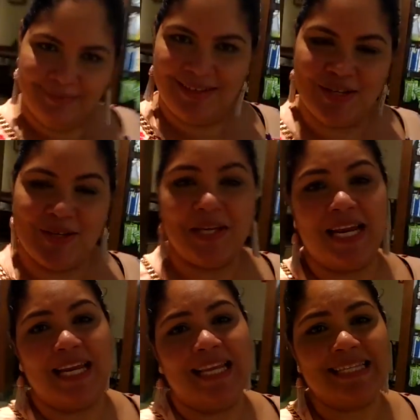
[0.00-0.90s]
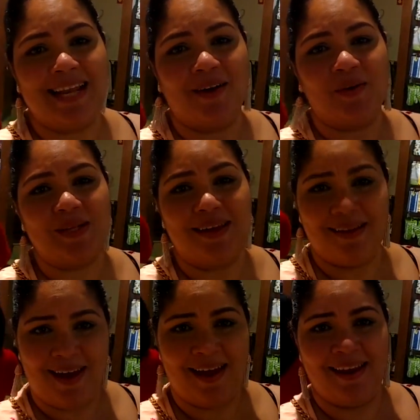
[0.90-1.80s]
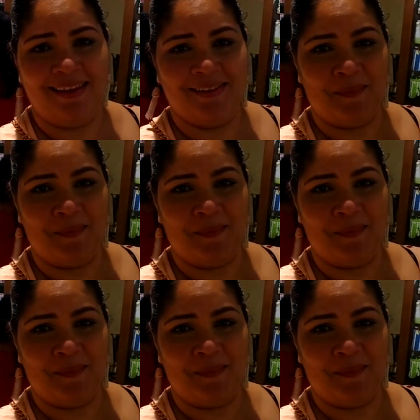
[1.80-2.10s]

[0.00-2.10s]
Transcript: yo soy Yanni, soy la cosa de Yanni.